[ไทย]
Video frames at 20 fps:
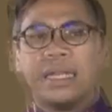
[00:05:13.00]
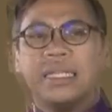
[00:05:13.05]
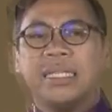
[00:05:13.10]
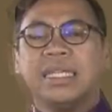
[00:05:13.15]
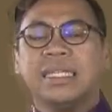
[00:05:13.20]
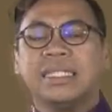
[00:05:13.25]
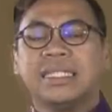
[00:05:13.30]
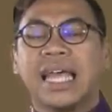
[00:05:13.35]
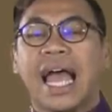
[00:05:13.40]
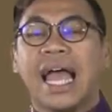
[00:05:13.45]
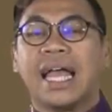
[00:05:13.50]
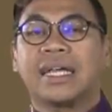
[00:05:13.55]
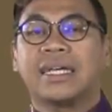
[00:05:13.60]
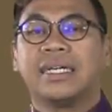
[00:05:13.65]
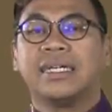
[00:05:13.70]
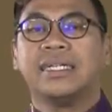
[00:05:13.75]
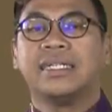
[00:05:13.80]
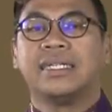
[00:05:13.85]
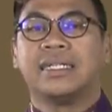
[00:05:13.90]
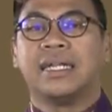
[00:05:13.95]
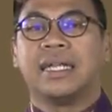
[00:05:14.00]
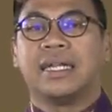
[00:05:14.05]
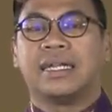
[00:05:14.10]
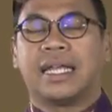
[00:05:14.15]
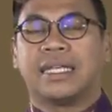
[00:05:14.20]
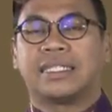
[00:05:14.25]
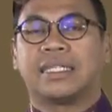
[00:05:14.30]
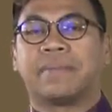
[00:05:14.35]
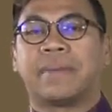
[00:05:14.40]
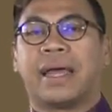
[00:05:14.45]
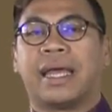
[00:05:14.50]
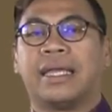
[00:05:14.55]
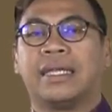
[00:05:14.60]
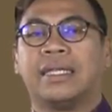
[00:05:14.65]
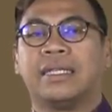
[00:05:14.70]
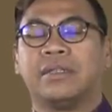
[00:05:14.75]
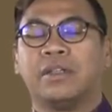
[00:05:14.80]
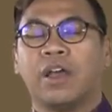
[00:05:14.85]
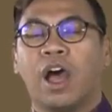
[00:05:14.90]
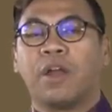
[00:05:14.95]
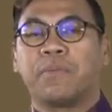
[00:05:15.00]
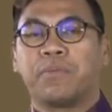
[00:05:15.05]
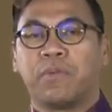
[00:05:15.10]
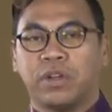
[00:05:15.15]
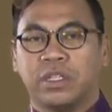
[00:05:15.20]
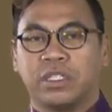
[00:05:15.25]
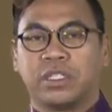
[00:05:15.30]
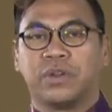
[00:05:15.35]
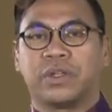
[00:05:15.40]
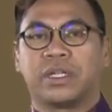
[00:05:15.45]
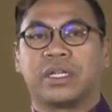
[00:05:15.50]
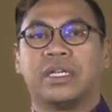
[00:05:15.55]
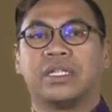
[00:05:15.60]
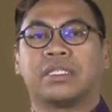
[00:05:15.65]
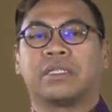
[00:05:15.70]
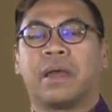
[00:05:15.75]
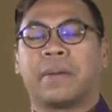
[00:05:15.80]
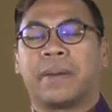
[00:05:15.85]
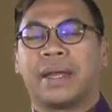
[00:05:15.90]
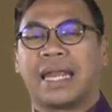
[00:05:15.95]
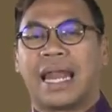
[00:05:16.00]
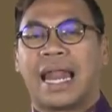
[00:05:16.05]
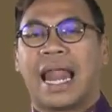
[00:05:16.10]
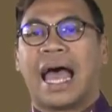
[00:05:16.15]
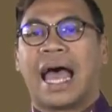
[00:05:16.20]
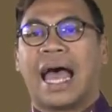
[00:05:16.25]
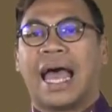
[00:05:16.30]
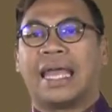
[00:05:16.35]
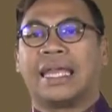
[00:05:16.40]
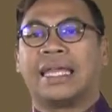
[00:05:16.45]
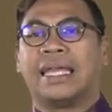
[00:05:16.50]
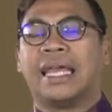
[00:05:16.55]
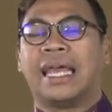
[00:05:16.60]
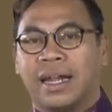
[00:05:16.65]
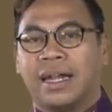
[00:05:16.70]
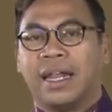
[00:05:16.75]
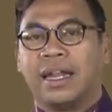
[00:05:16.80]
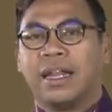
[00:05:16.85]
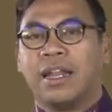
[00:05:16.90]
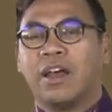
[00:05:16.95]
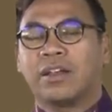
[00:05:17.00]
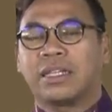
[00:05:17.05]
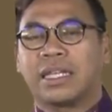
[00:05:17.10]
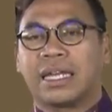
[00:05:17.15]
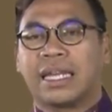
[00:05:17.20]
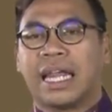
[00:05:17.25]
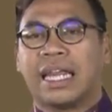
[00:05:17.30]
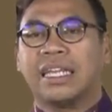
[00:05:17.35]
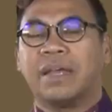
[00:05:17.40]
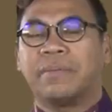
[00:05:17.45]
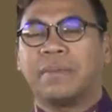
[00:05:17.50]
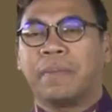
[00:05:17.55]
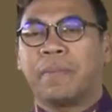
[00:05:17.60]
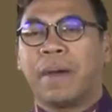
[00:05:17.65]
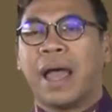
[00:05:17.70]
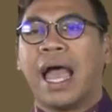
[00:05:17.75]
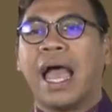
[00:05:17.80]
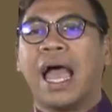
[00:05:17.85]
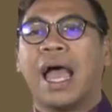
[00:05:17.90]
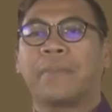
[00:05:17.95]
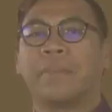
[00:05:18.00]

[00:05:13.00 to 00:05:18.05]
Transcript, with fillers: ที่สร้างขึ้นในสมัยยอดบนสุดคือสมัยพระนารายณ์และนอกจากนั้น ยังมีภา